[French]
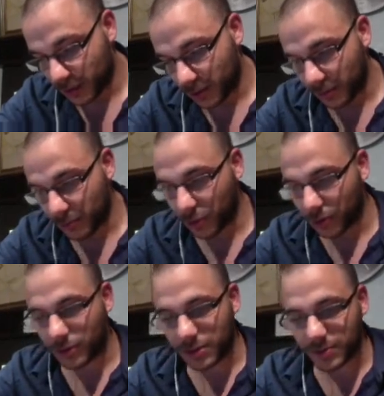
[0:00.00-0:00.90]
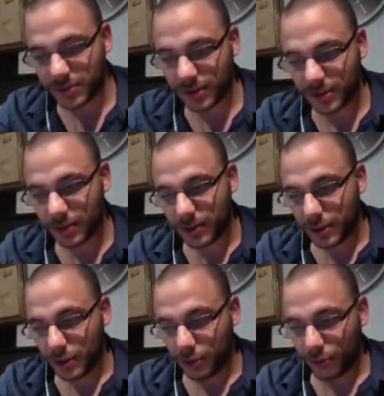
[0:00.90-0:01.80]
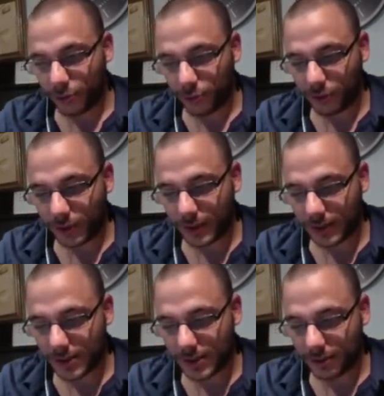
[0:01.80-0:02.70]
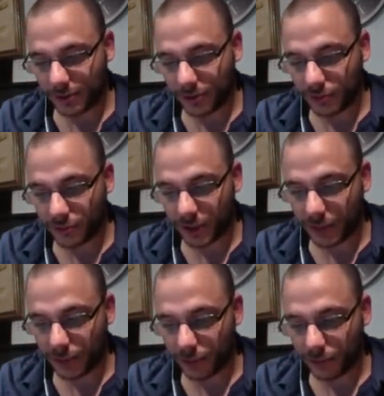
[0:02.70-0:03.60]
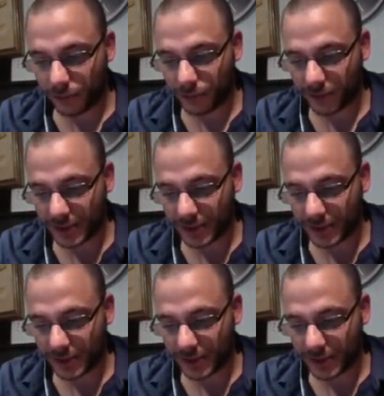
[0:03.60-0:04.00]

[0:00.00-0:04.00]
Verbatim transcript: quand même mort là, c'est bizarre. Le flotteur qui était ici, en fait vous ouvrez la porte, vous ouvrez